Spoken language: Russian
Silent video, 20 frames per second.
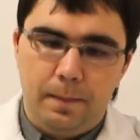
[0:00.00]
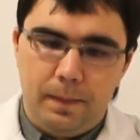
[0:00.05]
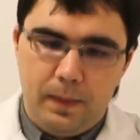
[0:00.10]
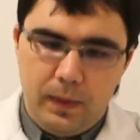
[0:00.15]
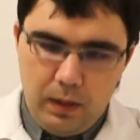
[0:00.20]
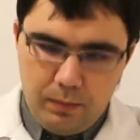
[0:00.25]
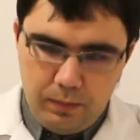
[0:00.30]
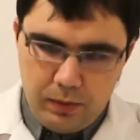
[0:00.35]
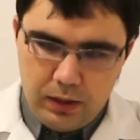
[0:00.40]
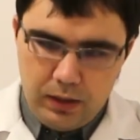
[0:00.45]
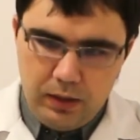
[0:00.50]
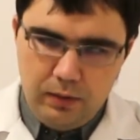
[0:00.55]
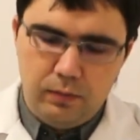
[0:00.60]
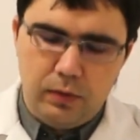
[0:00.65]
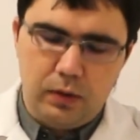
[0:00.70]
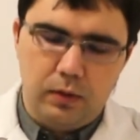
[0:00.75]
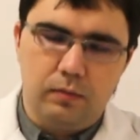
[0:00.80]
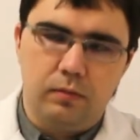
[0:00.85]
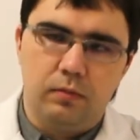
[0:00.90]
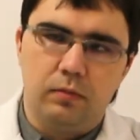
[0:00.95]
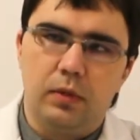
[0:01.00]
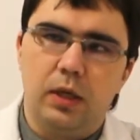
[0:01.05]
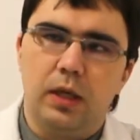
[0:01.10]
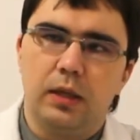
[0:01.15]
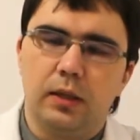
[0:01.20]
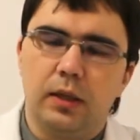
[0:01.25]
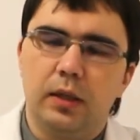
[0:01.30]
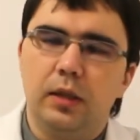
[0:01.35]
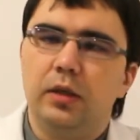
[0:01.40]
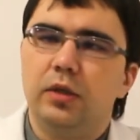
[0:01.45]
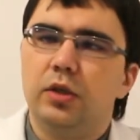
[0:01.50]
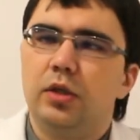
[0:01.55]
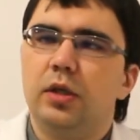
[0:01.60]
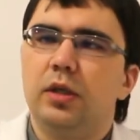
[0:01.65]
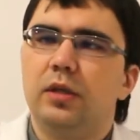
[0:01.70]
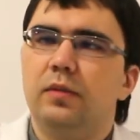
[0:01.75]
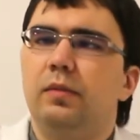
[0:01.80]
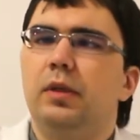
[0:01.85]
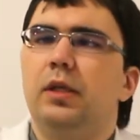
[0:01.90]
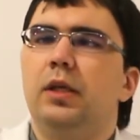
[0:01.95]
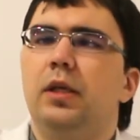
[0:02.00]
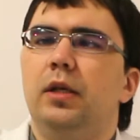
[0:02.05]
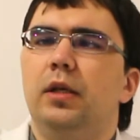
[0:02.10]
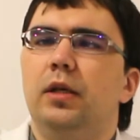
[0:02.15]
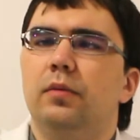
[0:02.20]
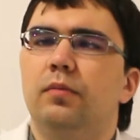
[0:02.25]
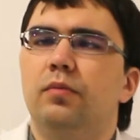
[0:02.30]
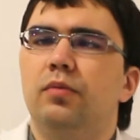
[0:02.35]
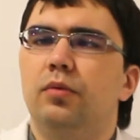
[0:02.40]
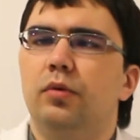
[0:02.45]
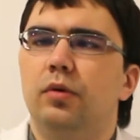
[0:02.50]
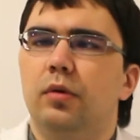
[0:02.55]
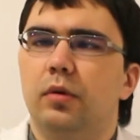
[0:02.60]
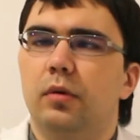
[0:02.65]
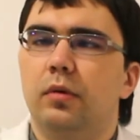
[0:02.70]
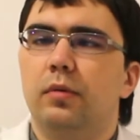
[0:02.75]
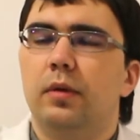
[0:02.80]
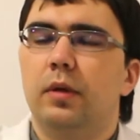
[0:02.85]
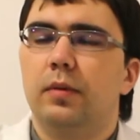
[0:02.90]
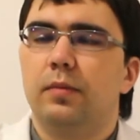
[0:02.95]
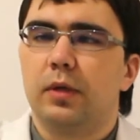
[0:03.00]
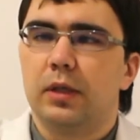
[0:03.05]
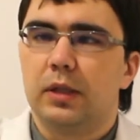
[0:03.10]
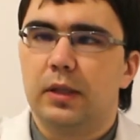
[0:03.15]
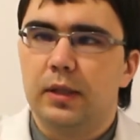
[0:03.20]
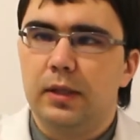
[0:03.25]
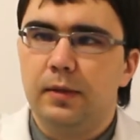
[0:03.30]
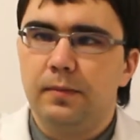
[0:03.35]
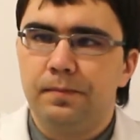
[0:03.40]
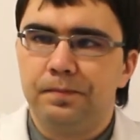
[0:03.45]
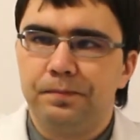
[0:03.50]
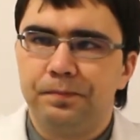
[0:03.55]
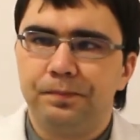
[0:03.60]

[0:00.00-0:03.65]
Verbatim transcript: необходимо да, наличие изменений по МРТ,